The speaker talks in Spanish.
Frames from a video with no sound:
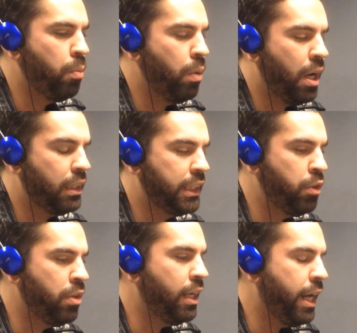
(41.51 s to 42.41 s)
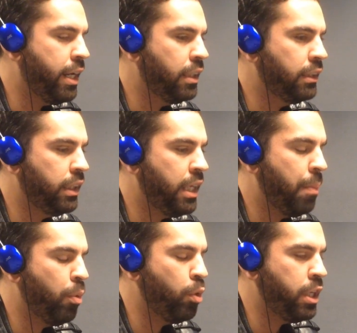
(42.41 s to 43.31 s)
hacer unas leyes y
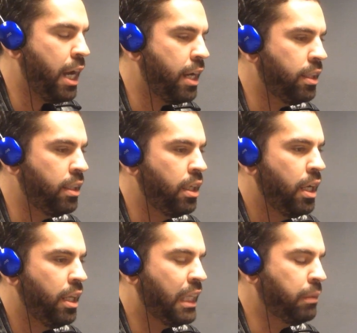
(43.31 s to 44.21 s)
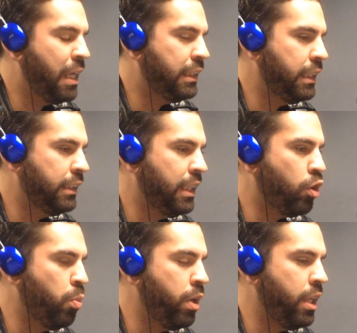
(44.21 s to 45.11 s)
apoyar las bases de la
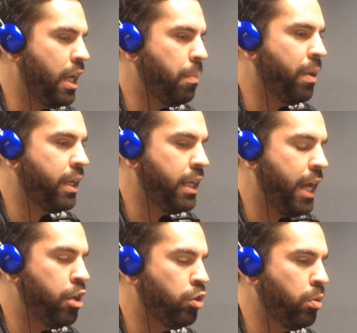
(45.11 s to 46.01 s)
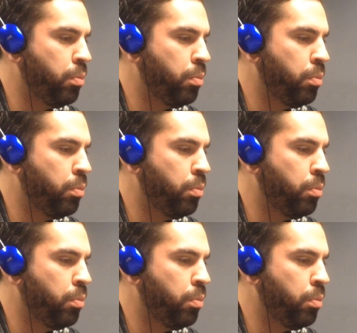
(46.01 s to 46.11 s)
comunidad para que ellos